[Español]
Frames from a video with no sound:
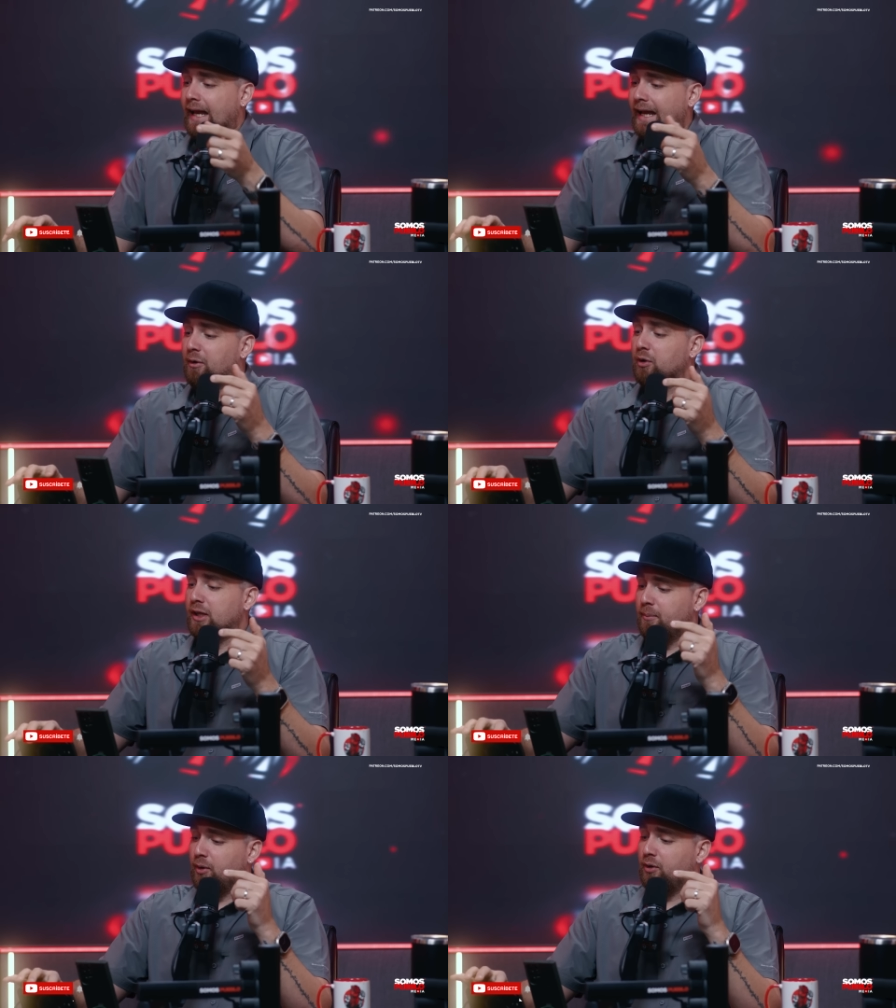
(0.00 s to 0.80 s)
el
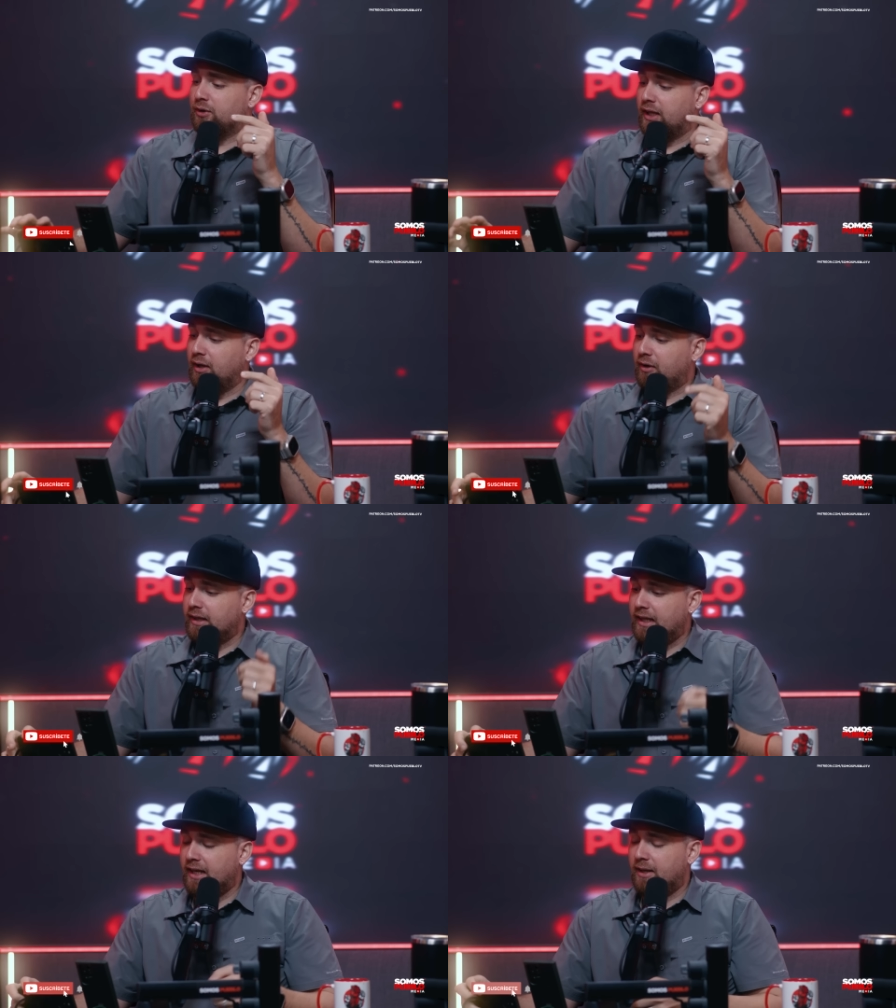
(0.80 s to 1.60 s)
último conteo que
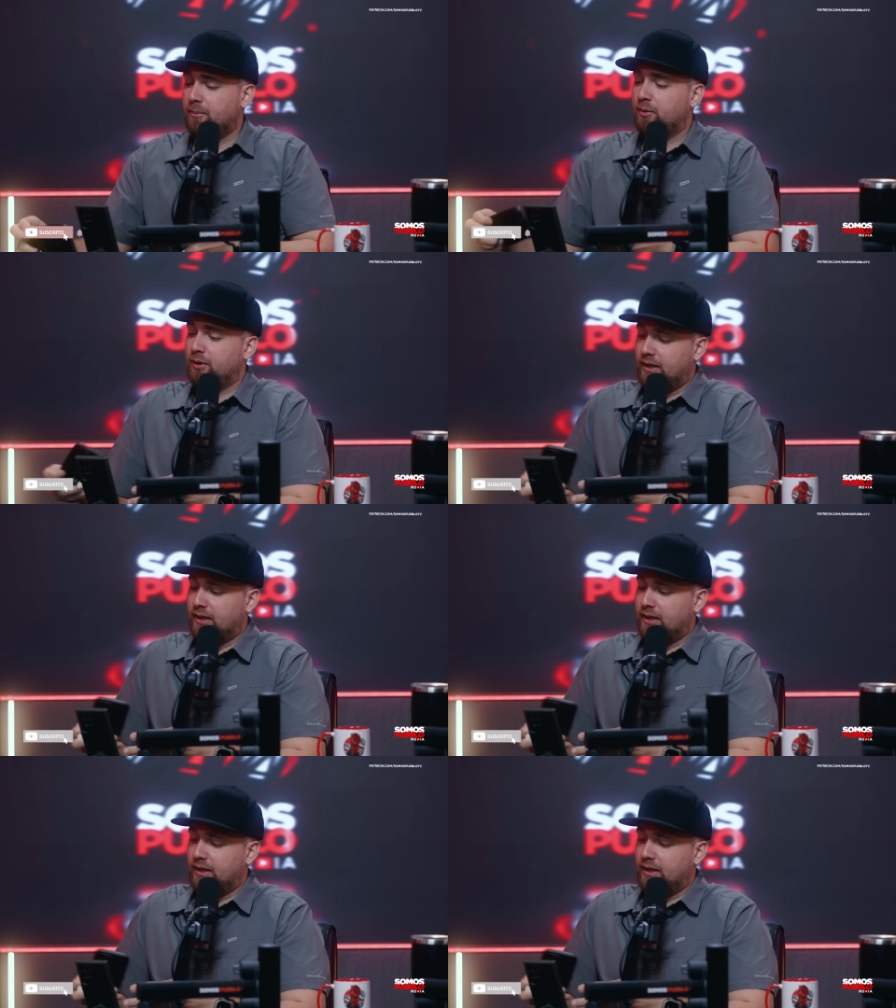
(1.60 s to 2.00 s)
tenemos